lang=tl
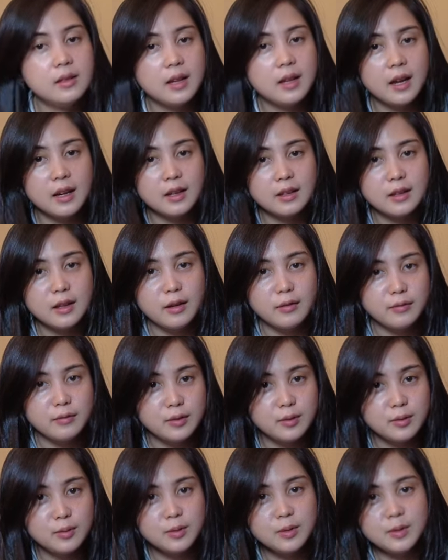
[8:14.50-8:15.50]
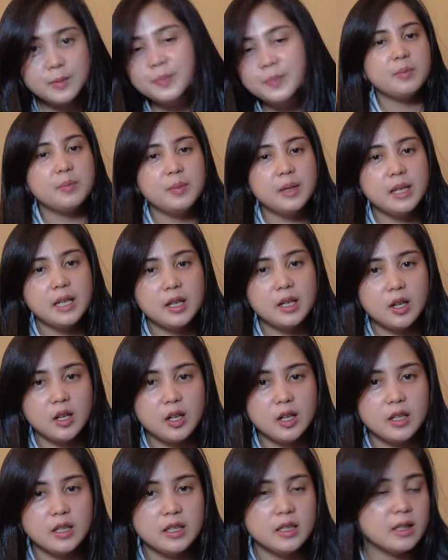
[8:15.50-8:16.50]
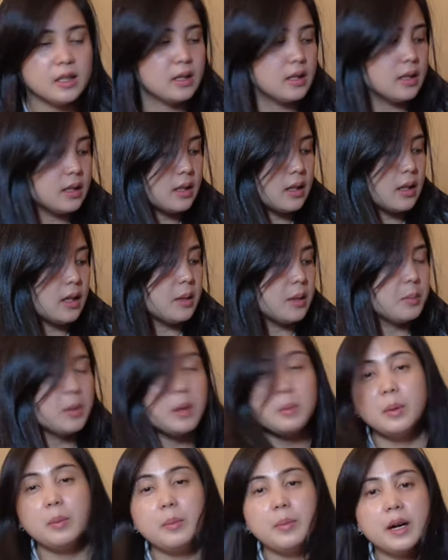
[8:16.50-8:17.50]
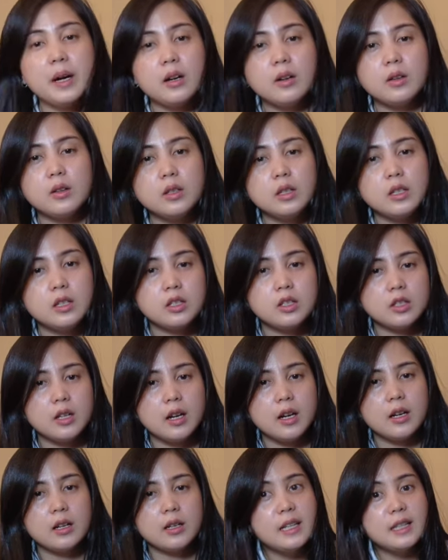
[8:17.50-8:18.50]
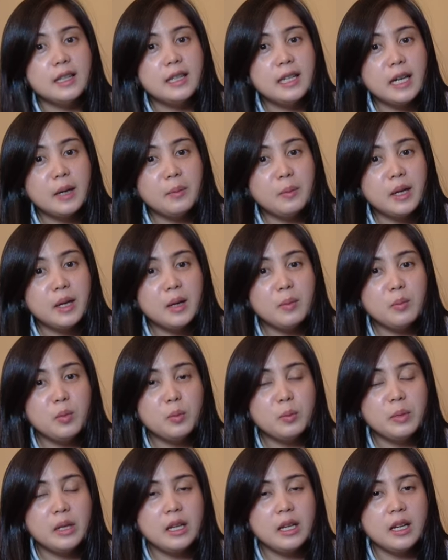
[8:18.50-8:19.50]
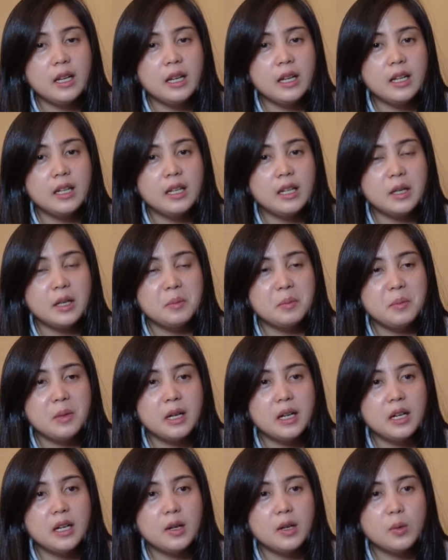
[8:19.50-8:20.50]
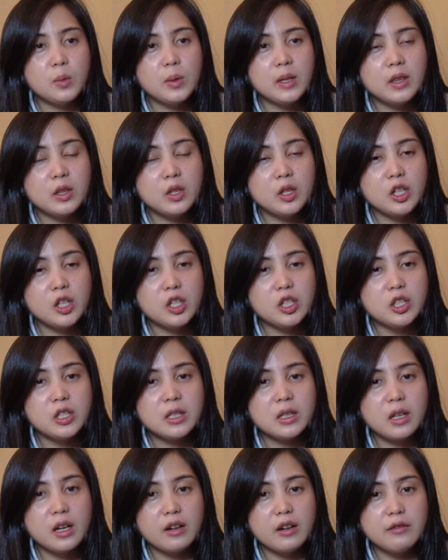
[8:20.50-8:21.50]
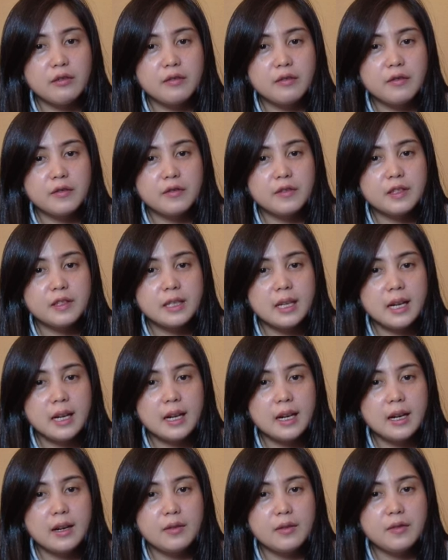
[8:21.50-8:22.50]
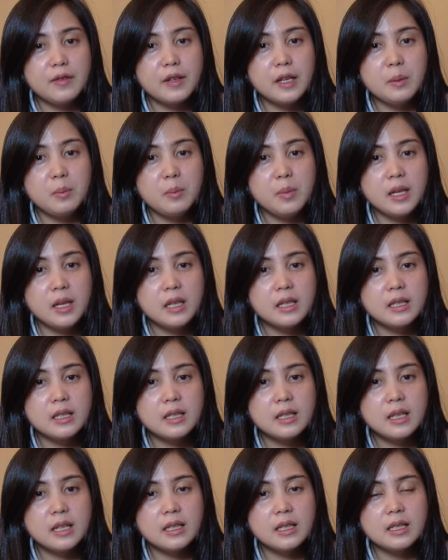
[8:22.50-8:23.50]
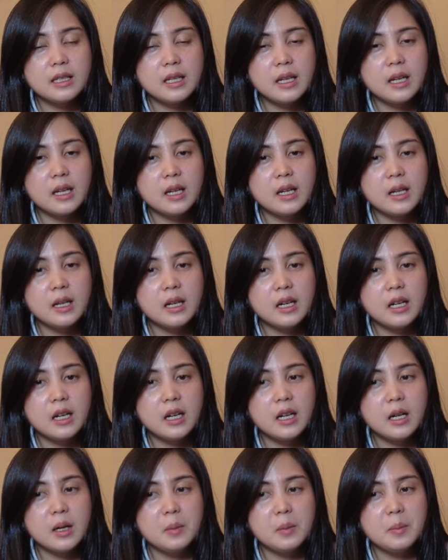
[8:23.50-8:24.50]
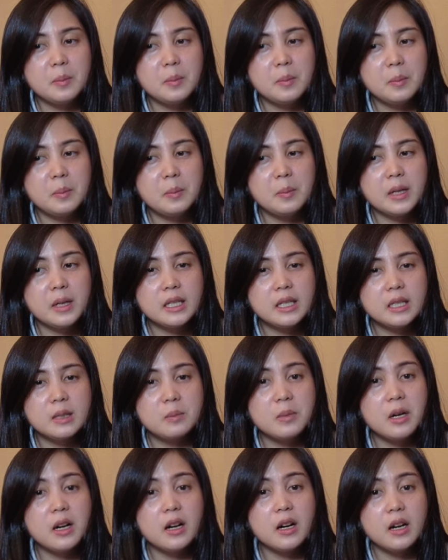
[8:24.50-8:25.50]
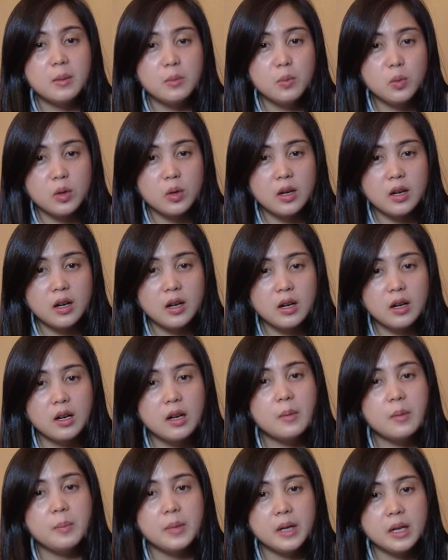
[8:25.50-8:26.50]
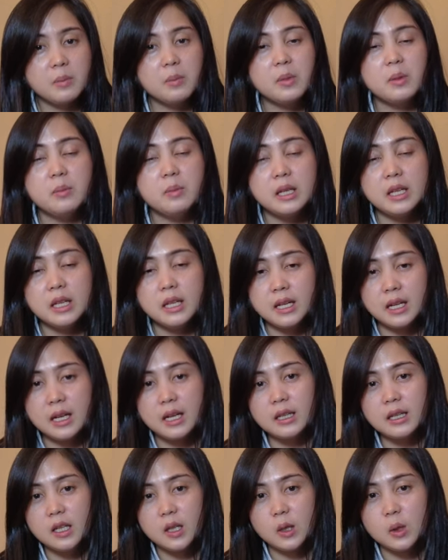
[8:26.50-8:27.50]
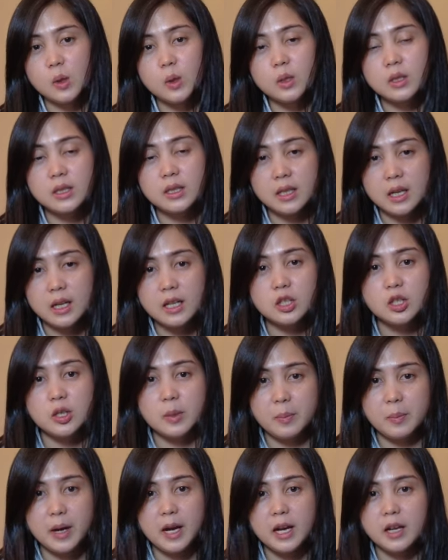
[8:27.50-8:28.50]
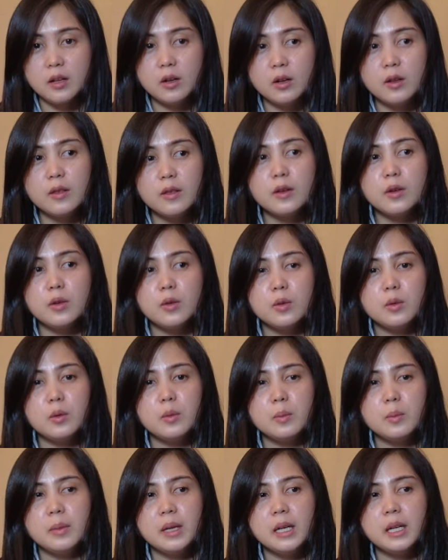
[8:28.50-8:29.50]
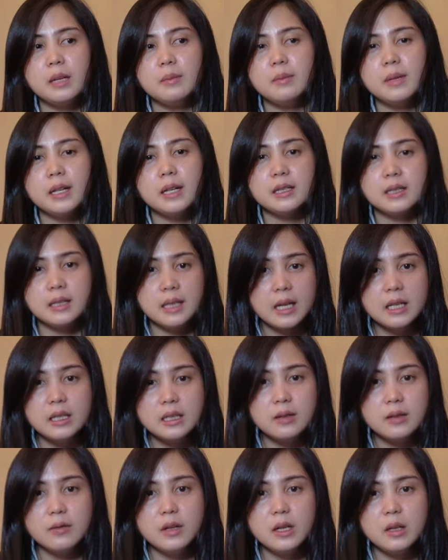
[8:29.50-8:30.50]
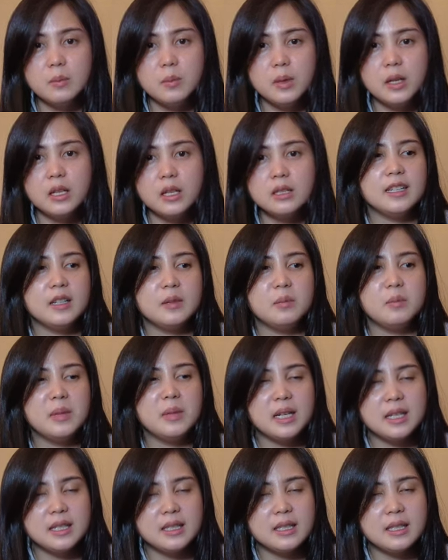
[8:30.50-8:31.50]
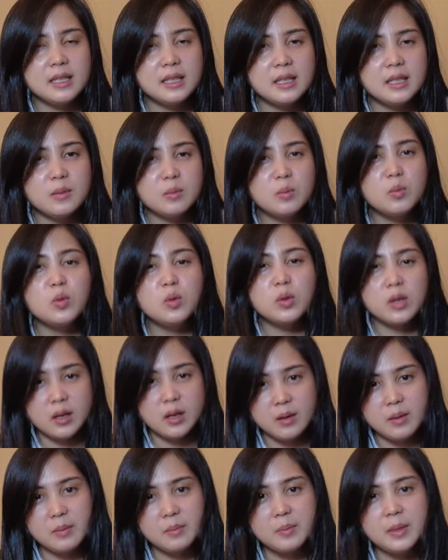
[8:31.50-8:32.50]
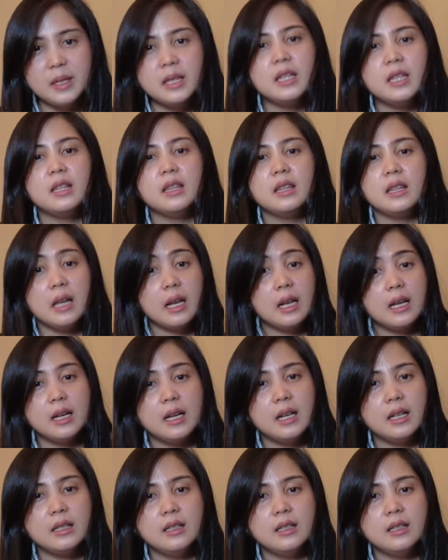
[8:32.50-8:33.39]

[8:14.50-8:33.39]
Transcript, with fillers: Eclavu because um, ipapack ko na siya. Hindi kami bumili ng mga winter stuff sa Philippines kasi um, mas makakamura ka kapag bibili ka dito sa Japan. Although may mga sale sa Philippines, mas mura pa din talaga